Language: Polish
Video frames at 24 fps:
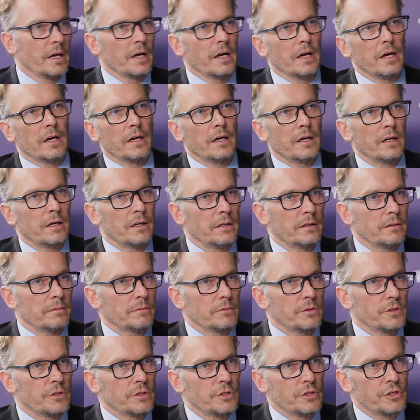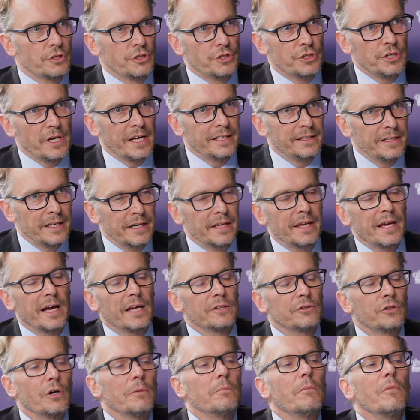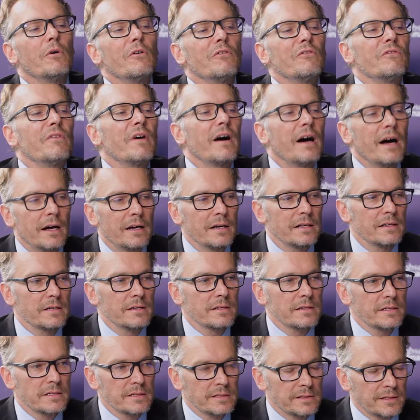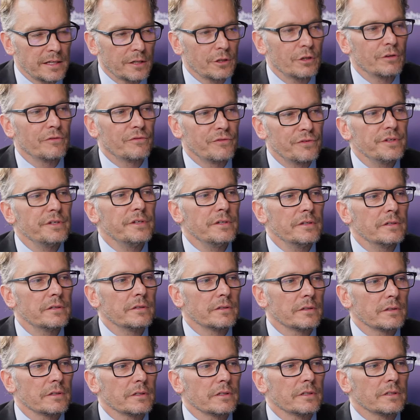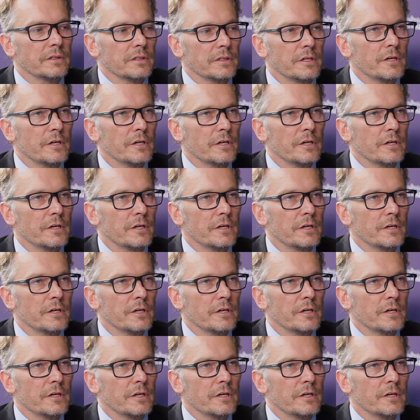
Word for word: E, czy energia atomowa stanowi e,